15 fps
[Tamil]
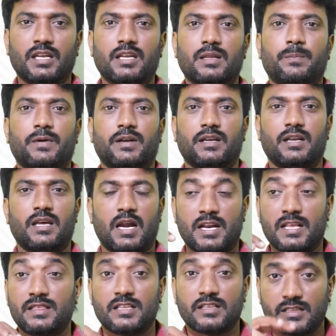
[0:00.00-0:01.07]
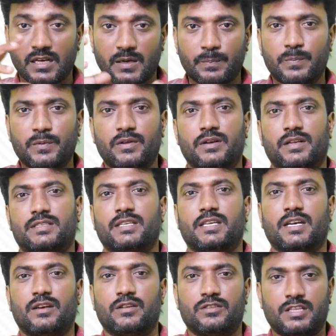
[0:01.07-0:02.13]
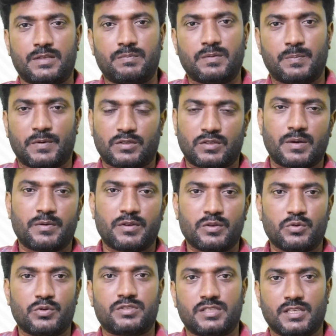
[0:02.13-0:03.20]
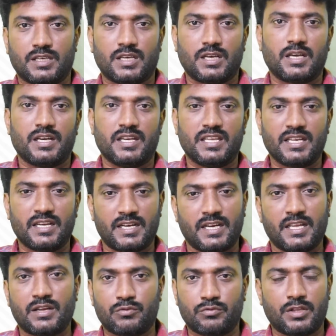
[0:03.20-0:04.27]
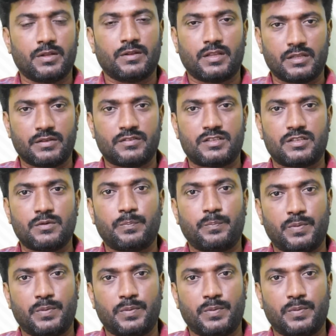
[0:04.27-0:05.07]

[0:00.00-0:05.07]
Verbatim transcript: நல்ல படங்களை அனைத்து தரப்பு ரசிகர்களையும் திருப்திப்படுத்தணும் அப்படின்னு யோசிச்சிங்கன்னா நீங்கள் நினைக்கிறதோட அந்த விஷயம்